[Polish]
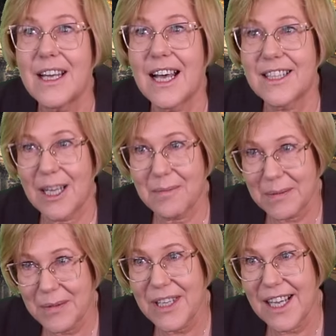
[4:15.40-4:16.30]
Adama
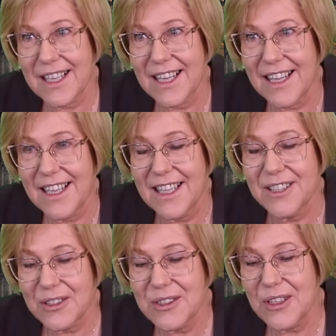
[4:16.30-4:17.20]
Bujaka,
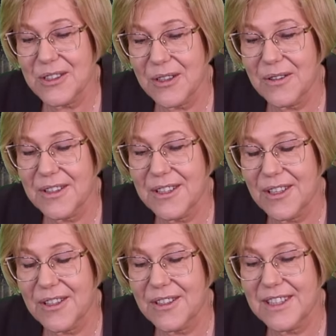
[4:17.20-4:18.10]
to, to, są,
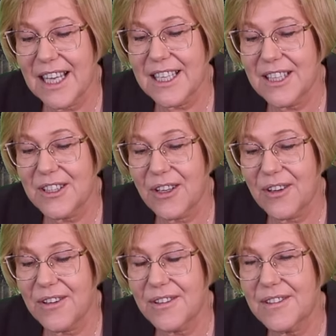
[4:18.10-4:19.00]
to daje
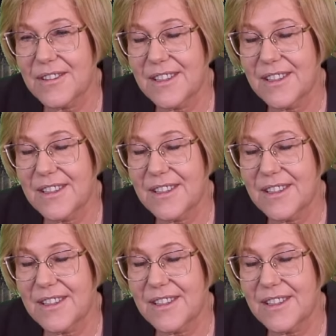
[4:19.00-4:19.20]
to,